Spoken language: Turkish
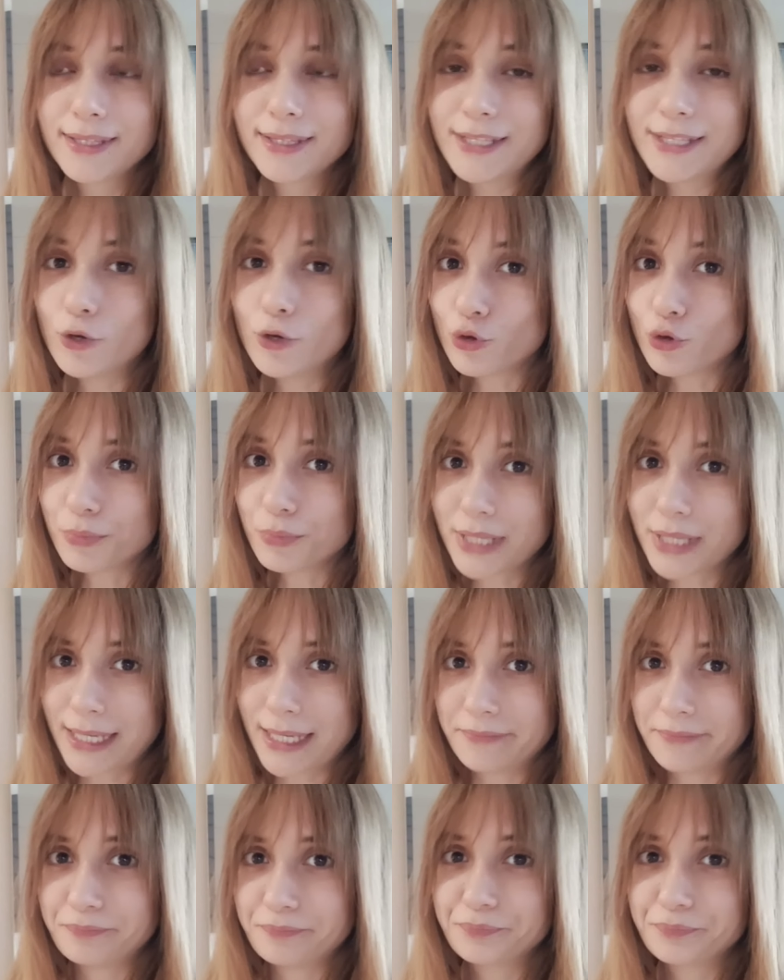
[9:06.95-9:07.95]
diyorum
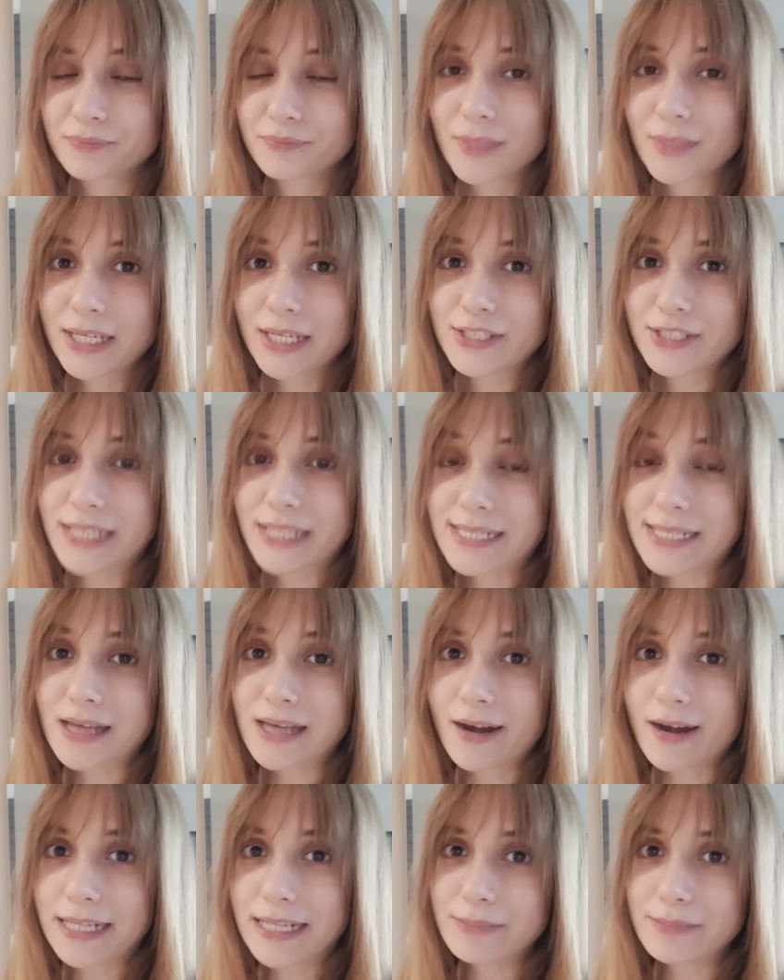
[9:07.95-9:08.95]
ki
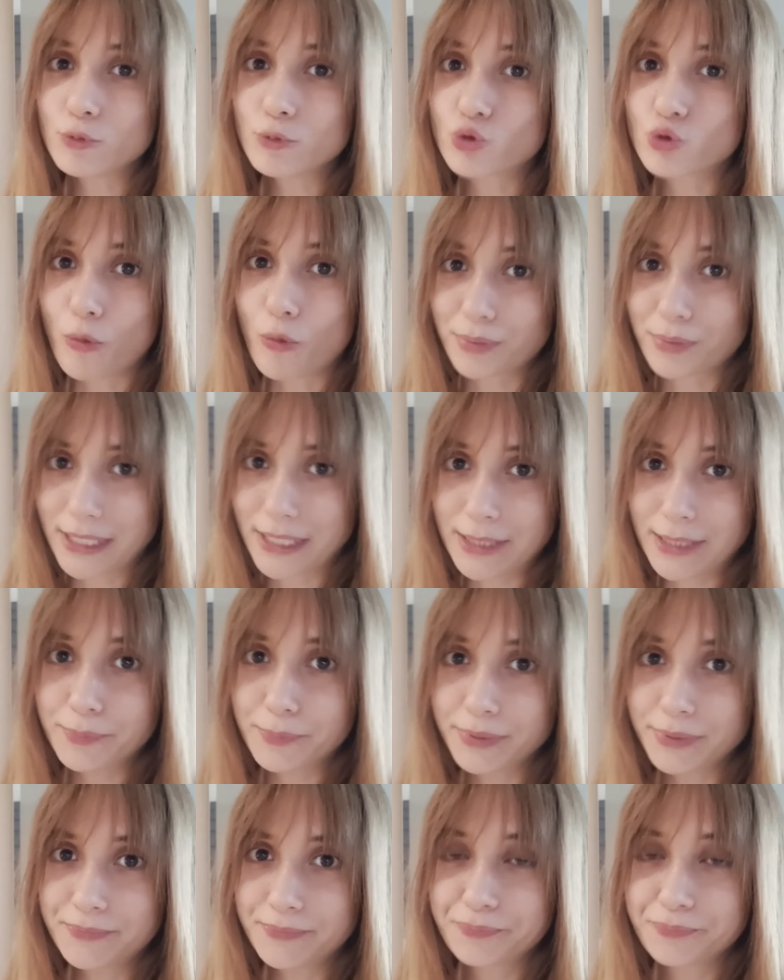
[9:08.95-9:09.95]
cesaretimi
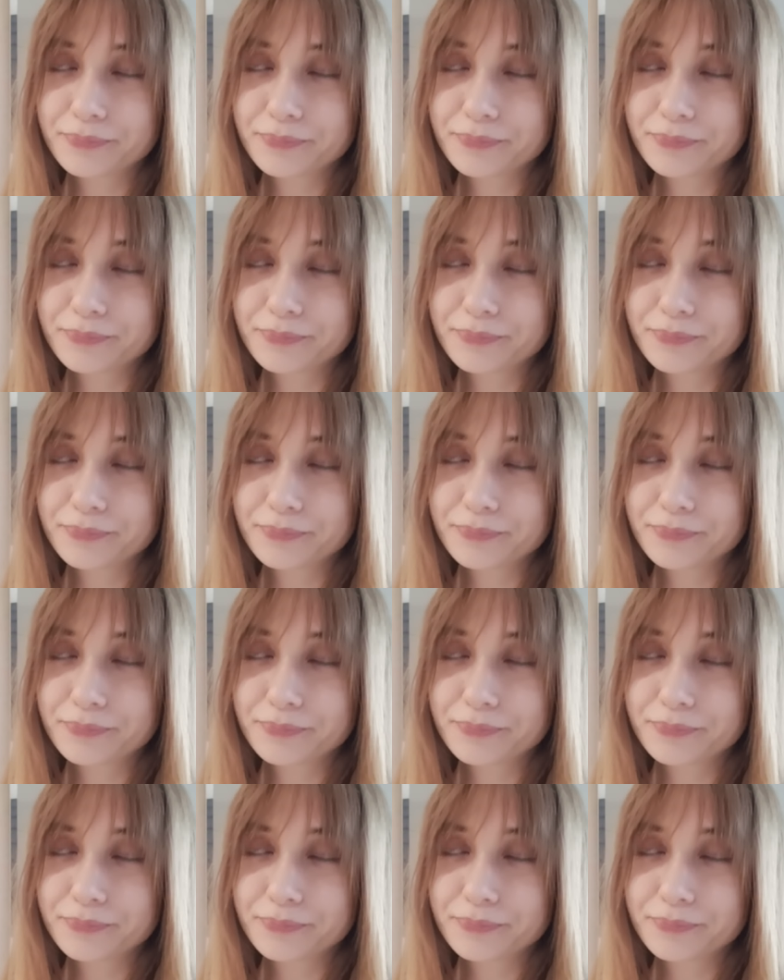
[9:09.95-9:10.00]
toplayıp